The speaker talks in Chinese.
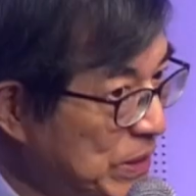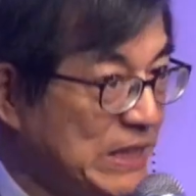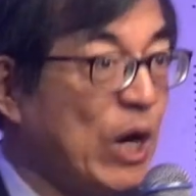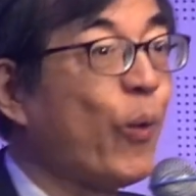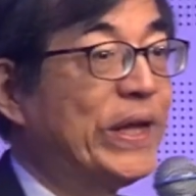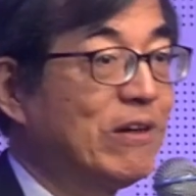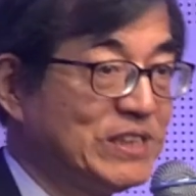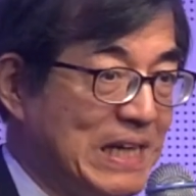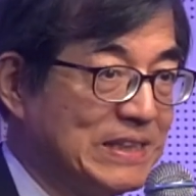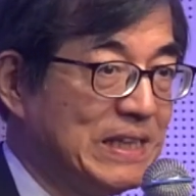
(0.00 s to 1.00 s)
能再回到
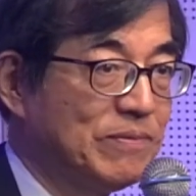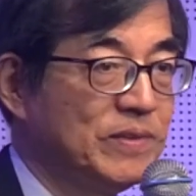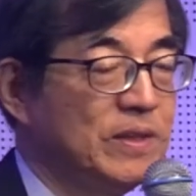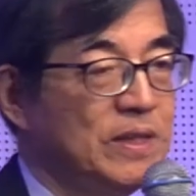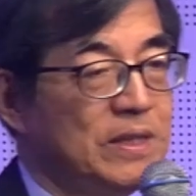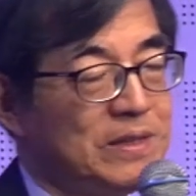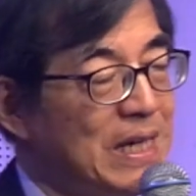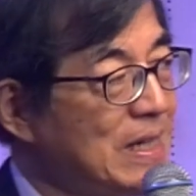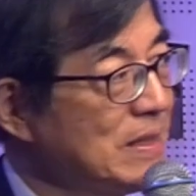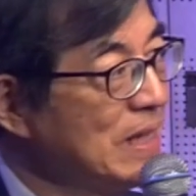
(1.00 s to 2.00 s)
家乡。
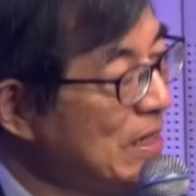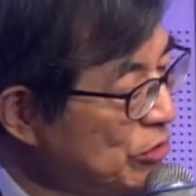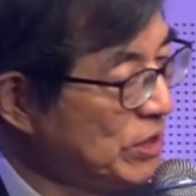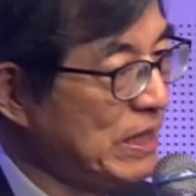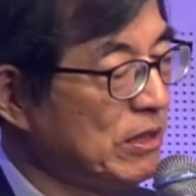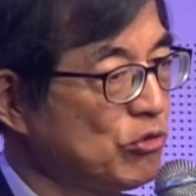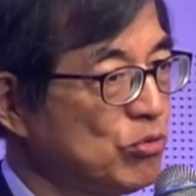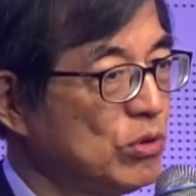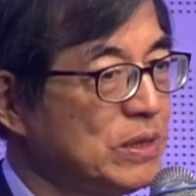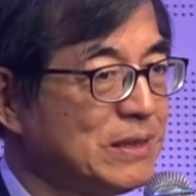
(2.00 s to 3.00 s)
那他就想到
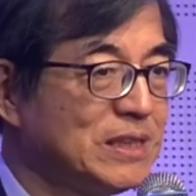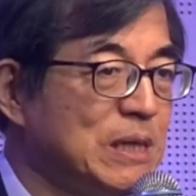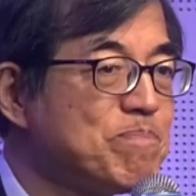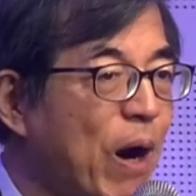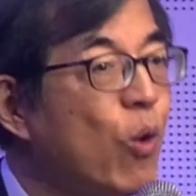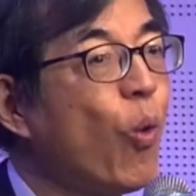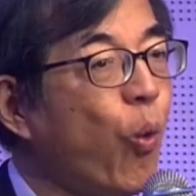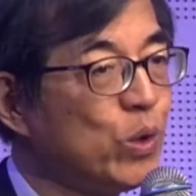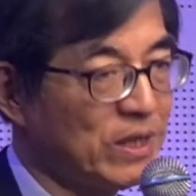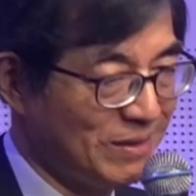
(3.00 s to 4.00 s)
说，那这些澎
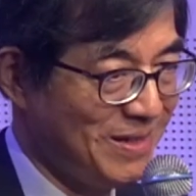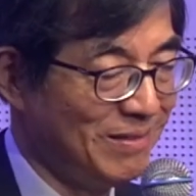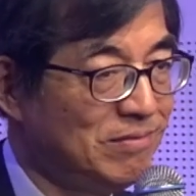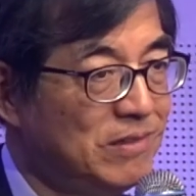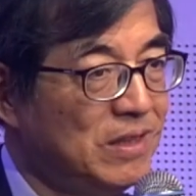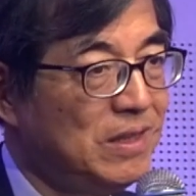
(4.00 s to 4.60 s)
湖的人，